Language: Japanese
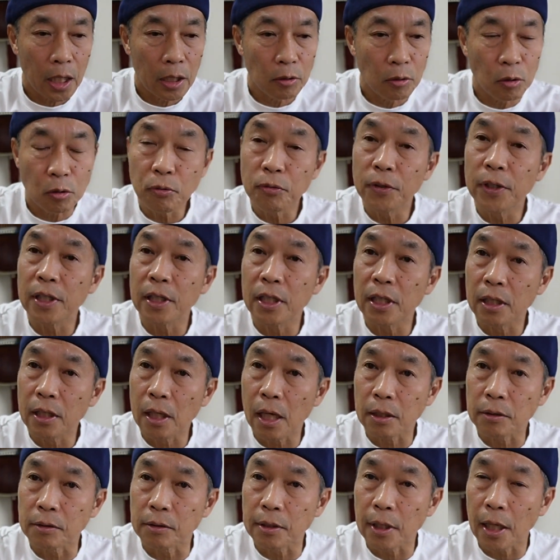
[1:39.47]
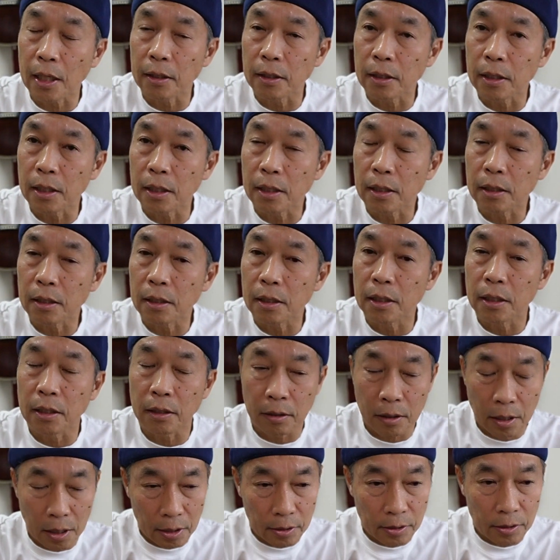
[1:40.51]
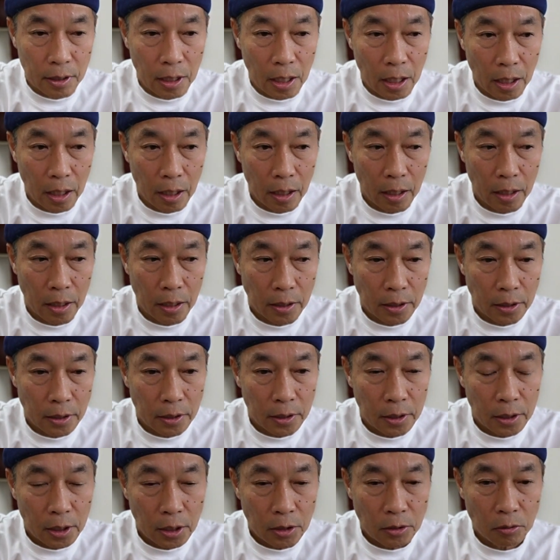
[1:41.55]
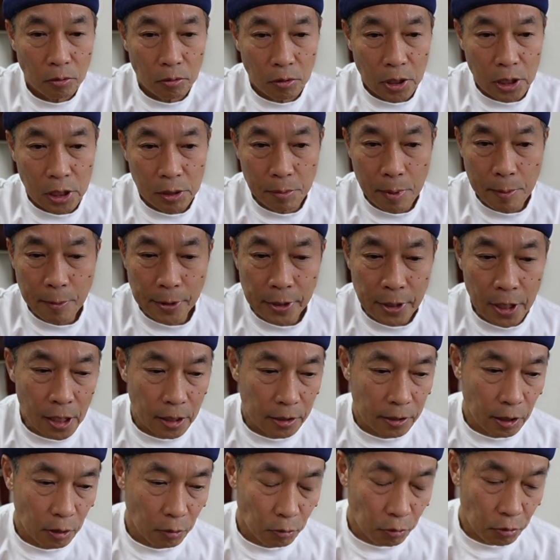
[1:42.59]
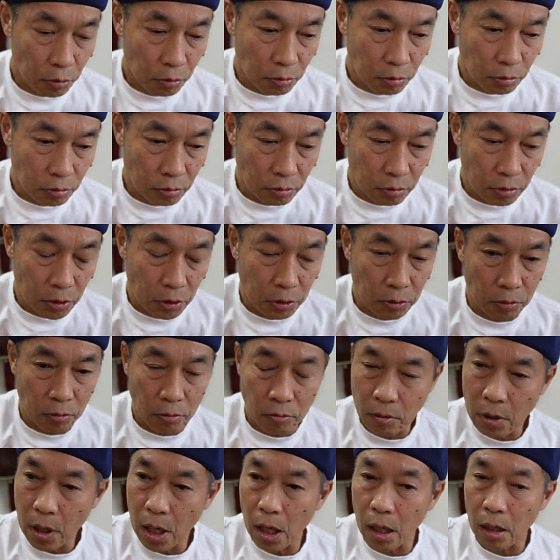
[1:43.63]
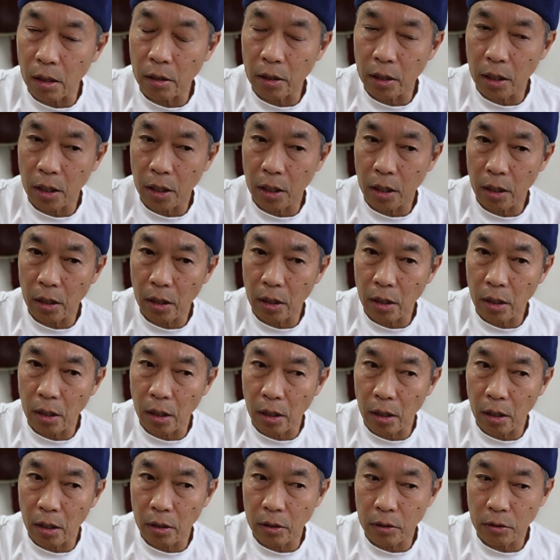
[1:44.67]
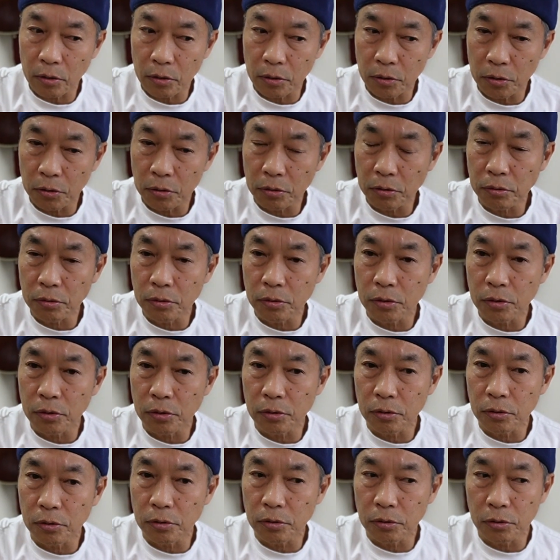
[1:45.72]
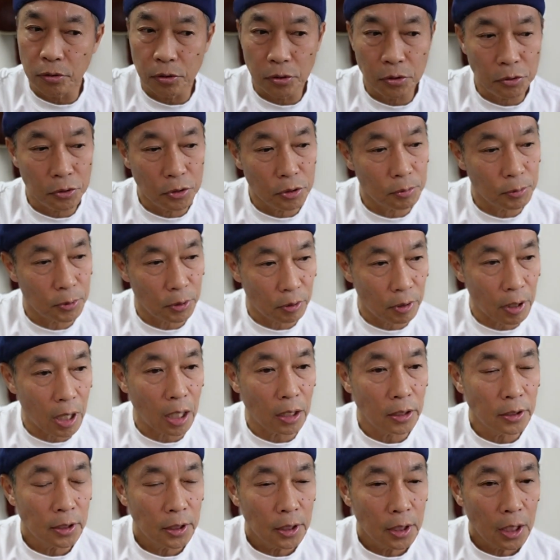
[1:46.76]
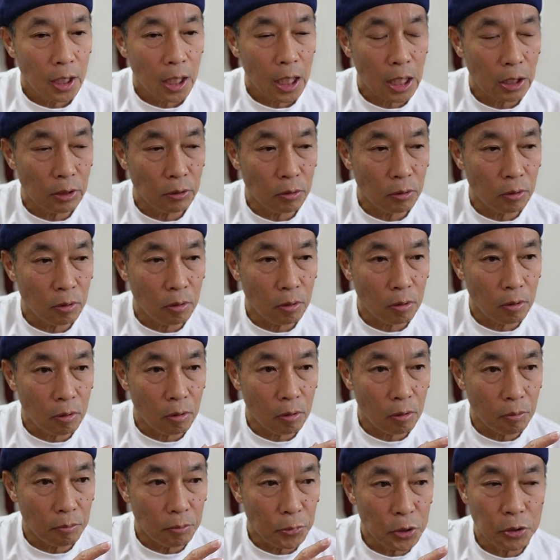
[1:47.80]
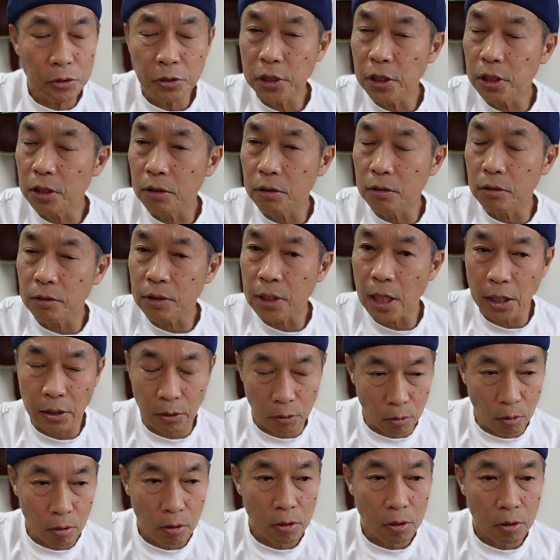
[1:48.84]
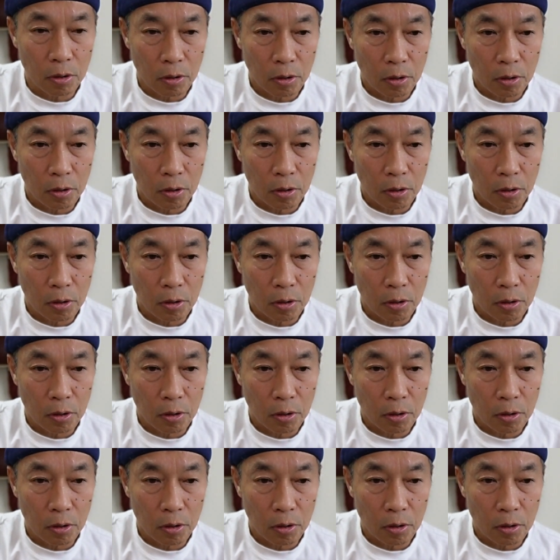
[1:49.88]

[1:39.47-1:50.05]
ドルフィンギターズさんに行ってですね、その岸辺正明さんの曲っていうのは、YouTube というかミュージックサイト